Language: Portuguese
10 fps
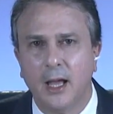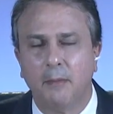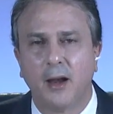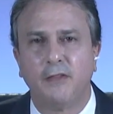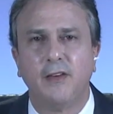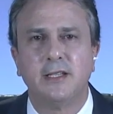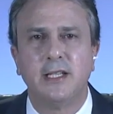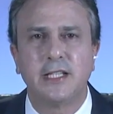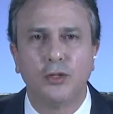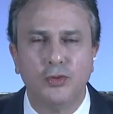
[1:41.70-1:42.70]
para fazer
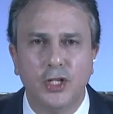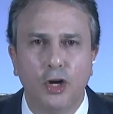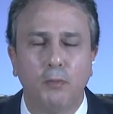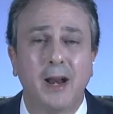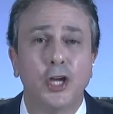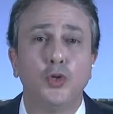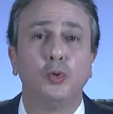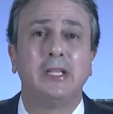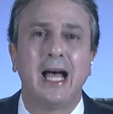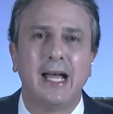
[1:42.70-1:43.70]
essa união, para
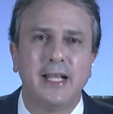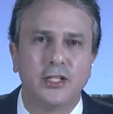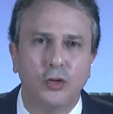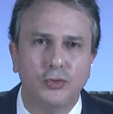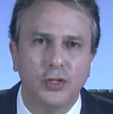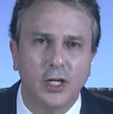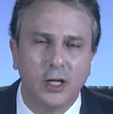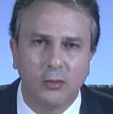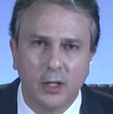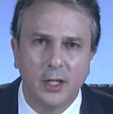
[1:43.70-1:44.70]
ajudar nessa união,